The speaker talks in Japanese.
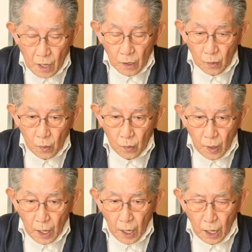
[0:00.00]
ここ
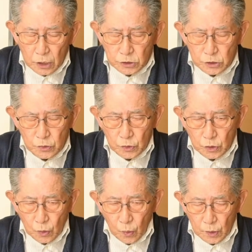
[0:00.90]
が爬虫類
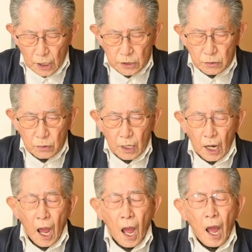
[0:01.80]
のこうなんていうのか
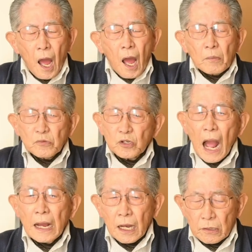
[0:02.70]
な、無
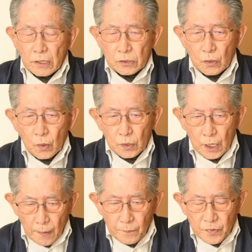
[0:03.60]
感覚なところ
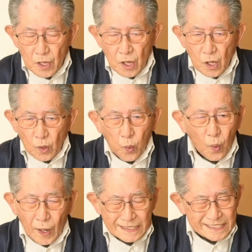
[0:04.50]
で、狡
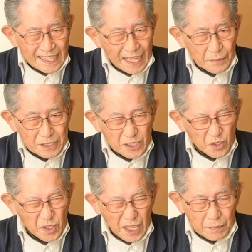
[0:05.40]
猾なヘビ、ず
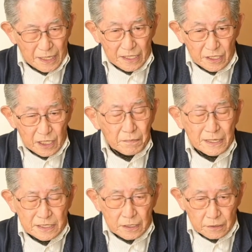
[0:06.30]
るいヘビなんて言いま
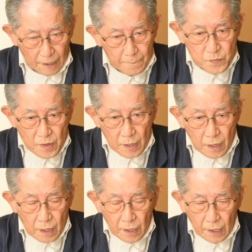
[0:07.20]
すけどね、
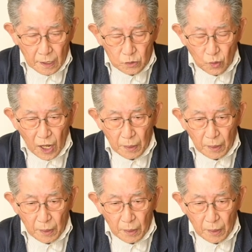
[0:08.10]
それからトカゲ